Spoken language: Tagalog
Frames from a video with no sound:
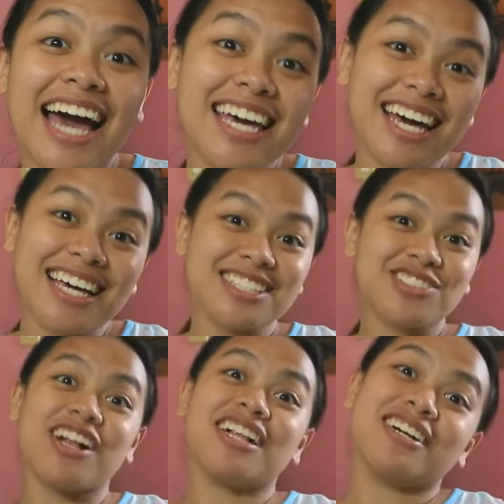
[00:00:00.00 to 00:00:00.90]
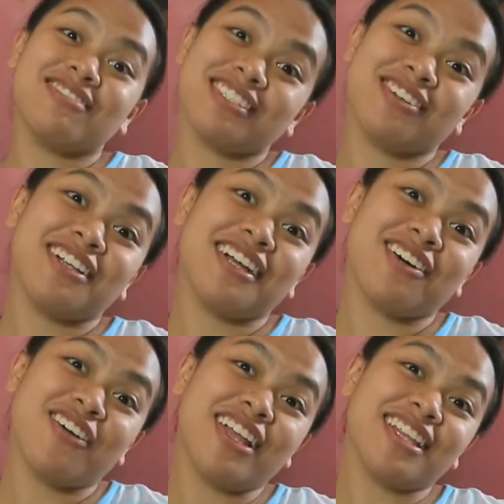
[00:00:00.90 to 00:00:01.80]
Hi guys! Welcome sa
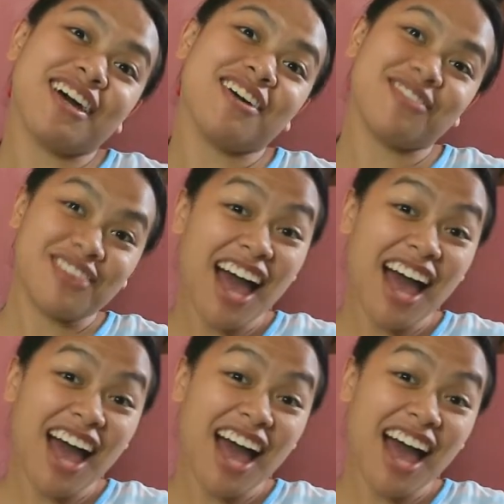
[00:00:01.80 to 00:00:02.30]
Walang Kwentang